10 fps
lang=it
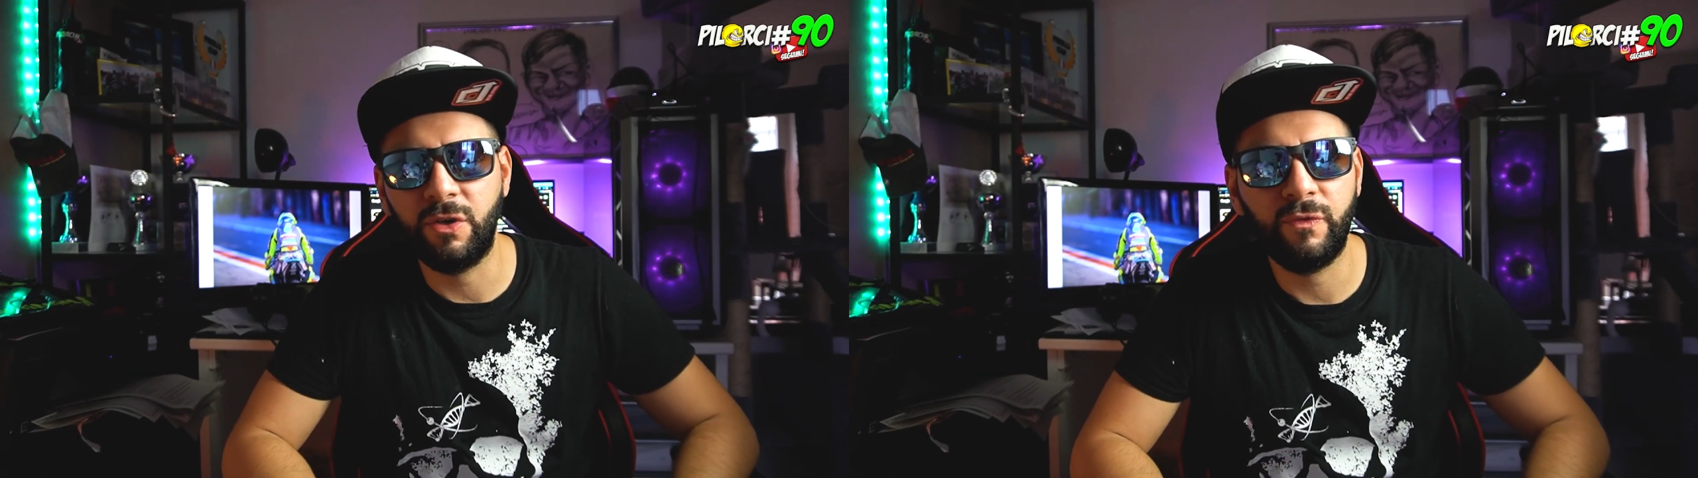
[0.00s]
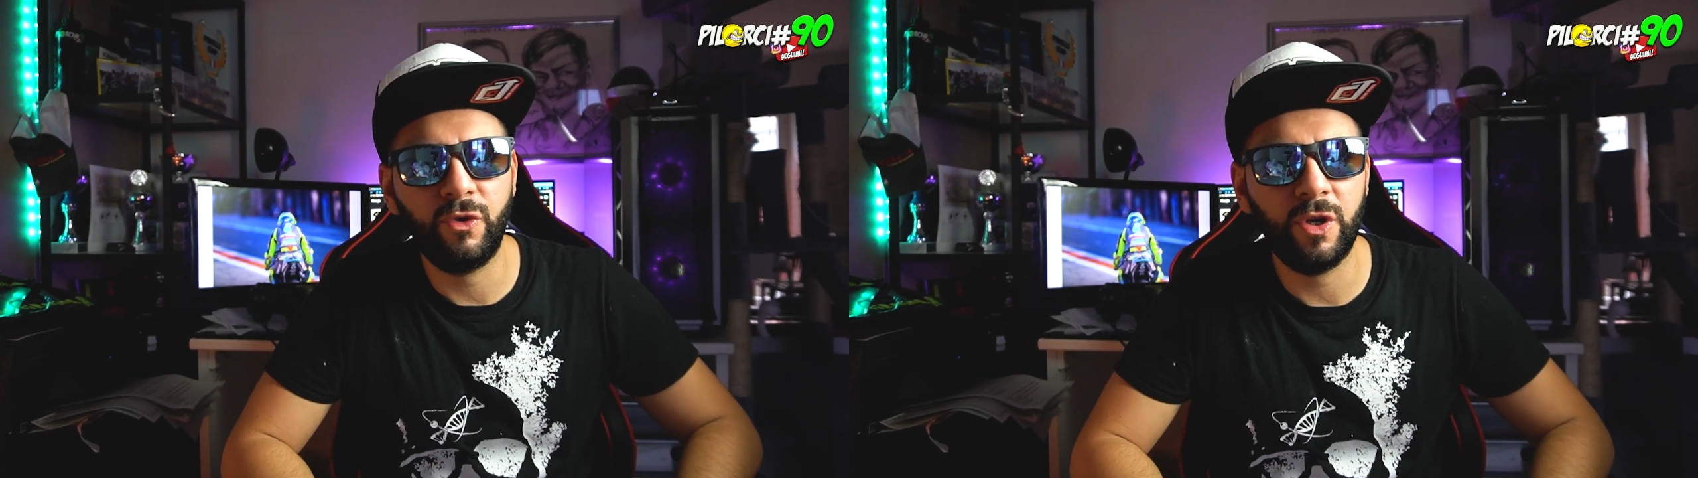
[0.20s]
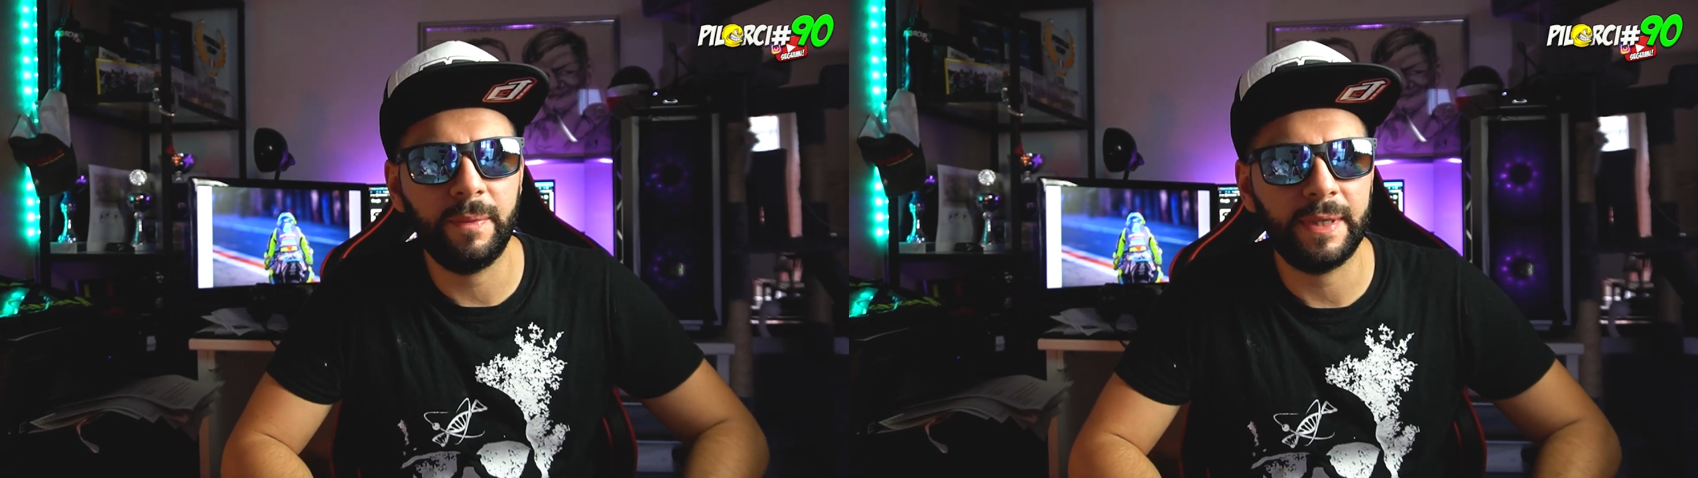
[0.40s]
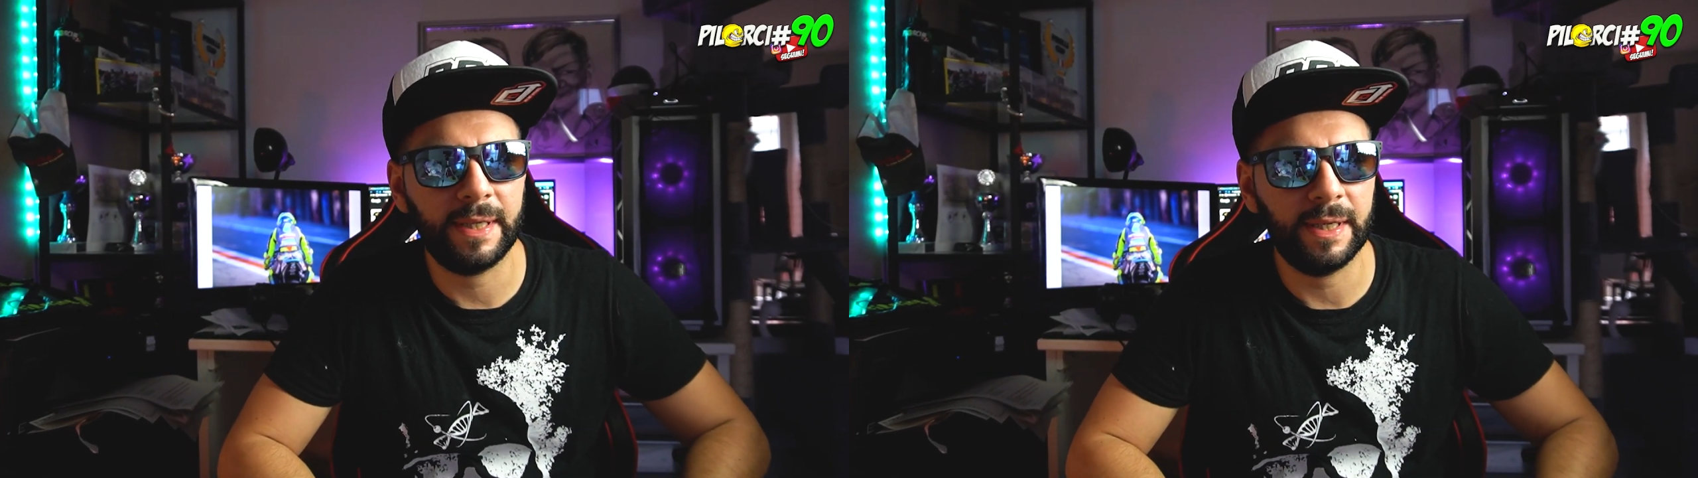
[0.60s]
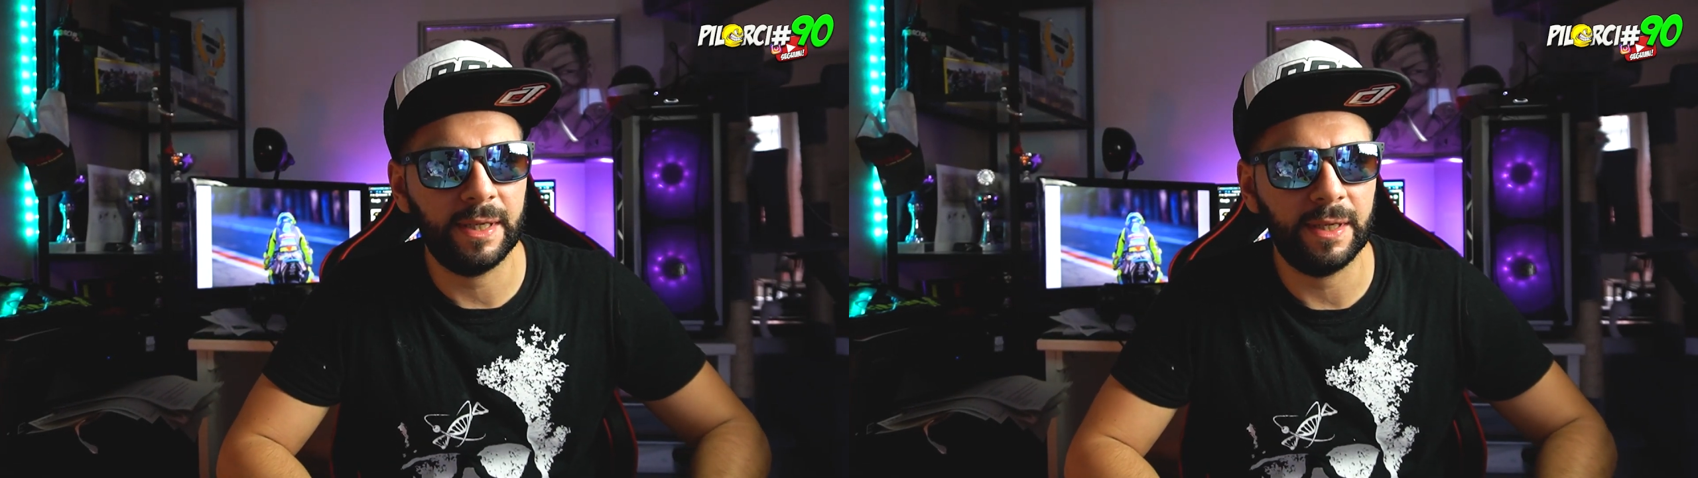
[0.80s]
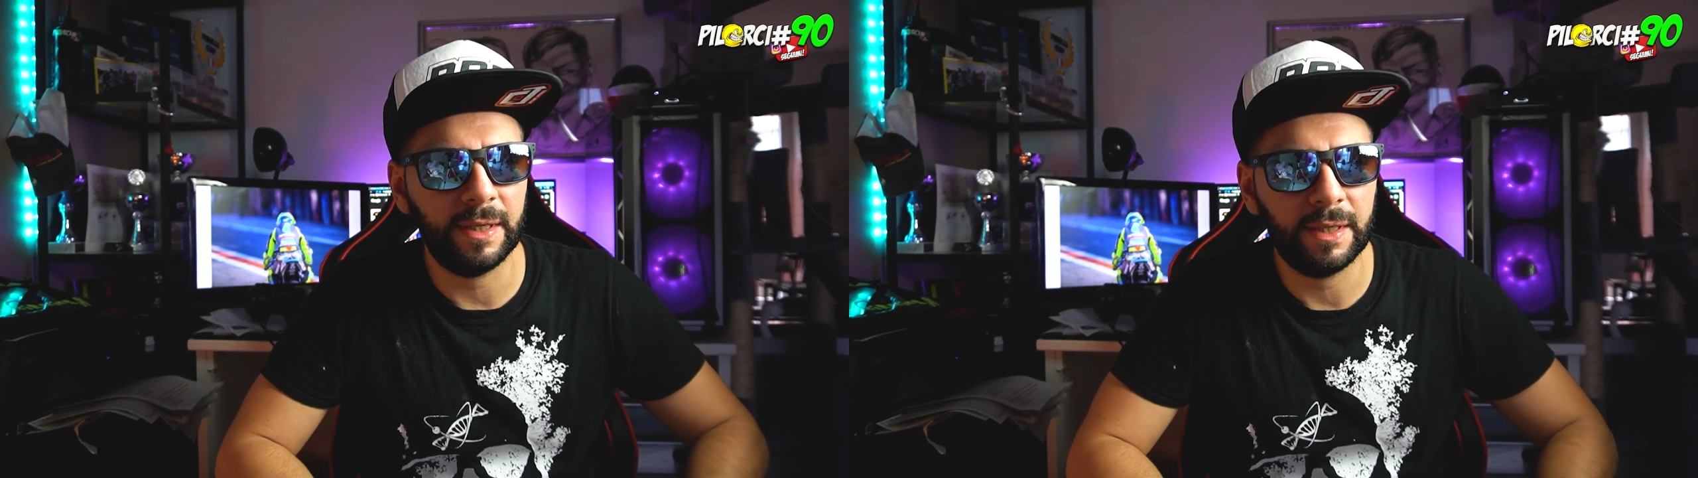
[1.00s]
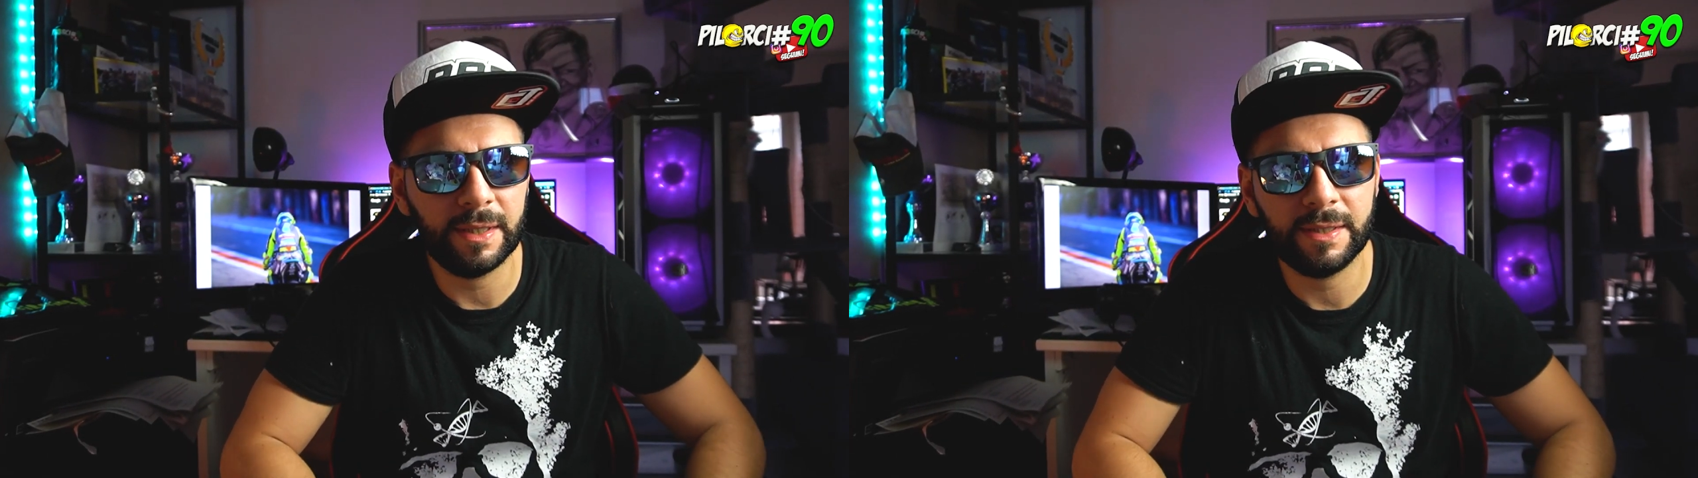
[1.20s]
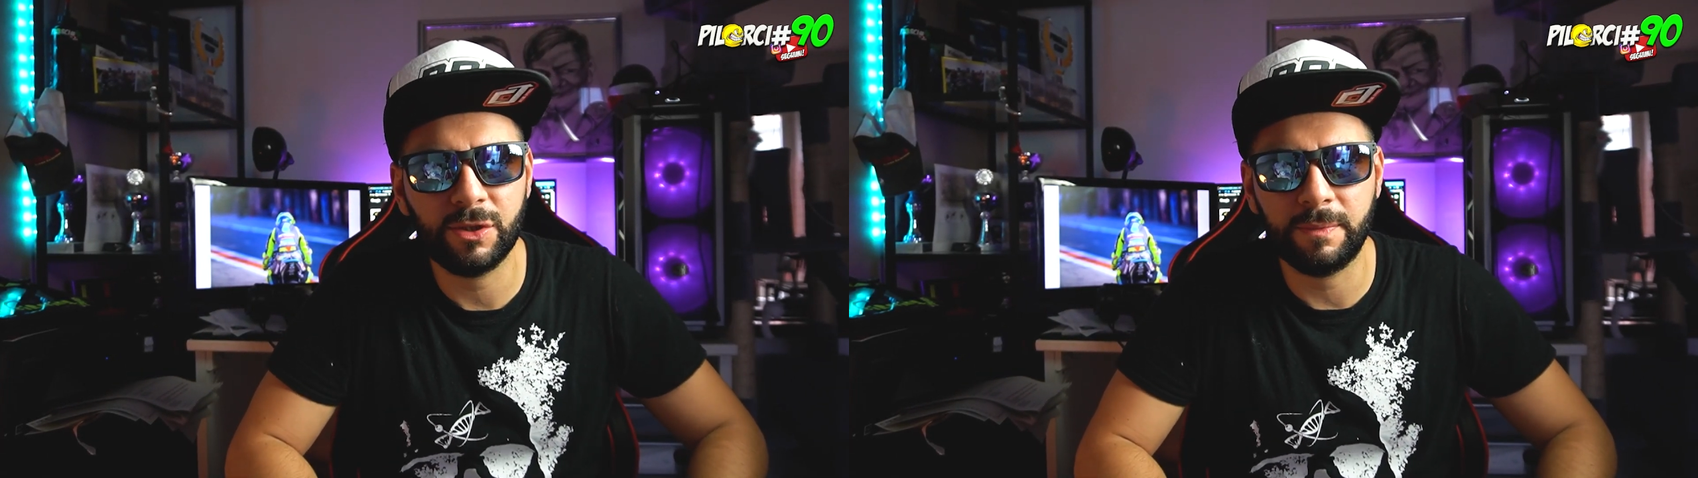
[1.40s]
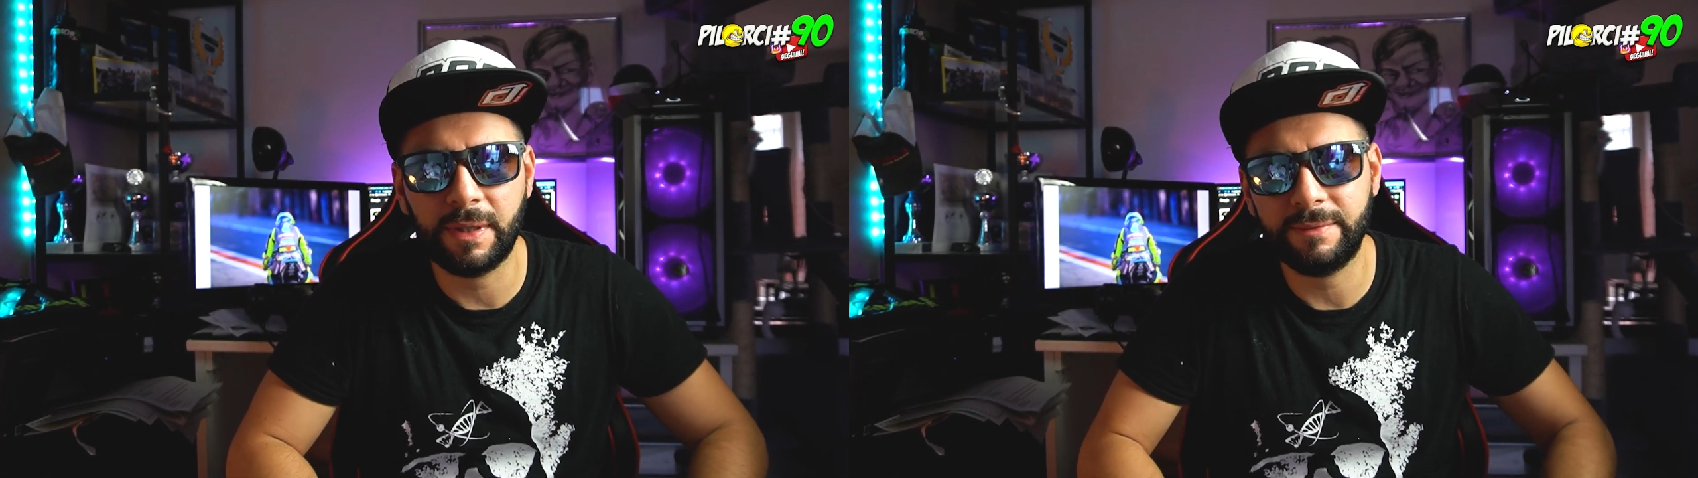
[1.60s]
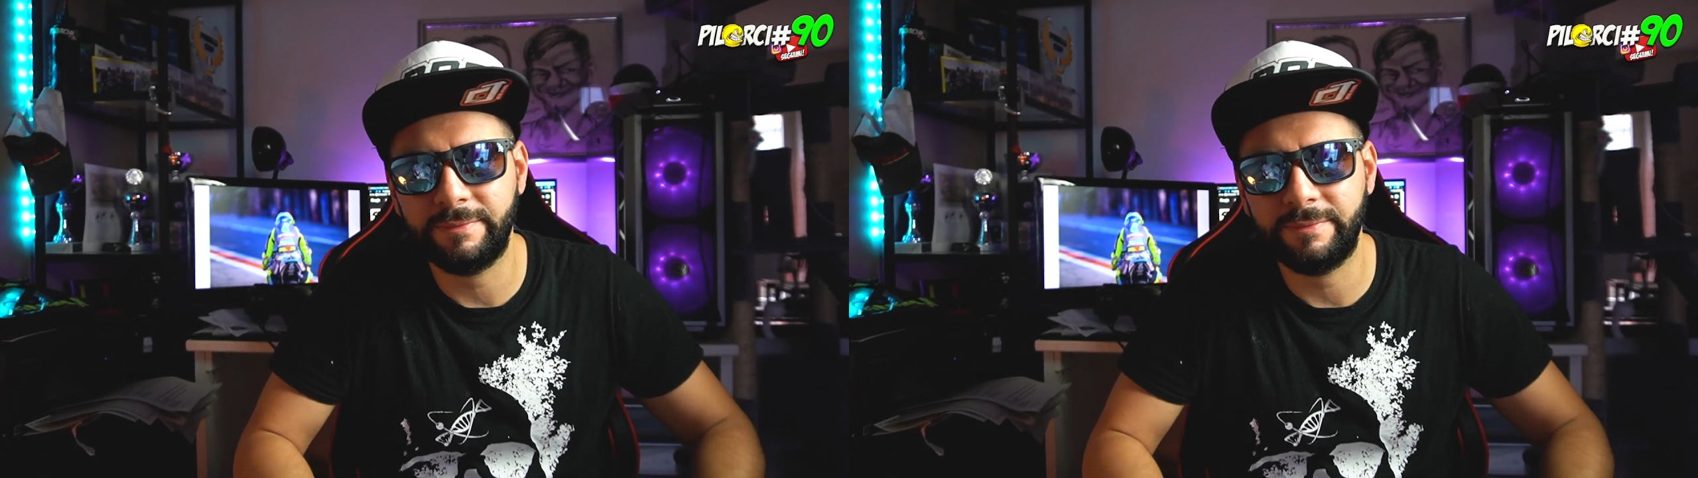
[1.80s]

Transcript: con voi perché insomma,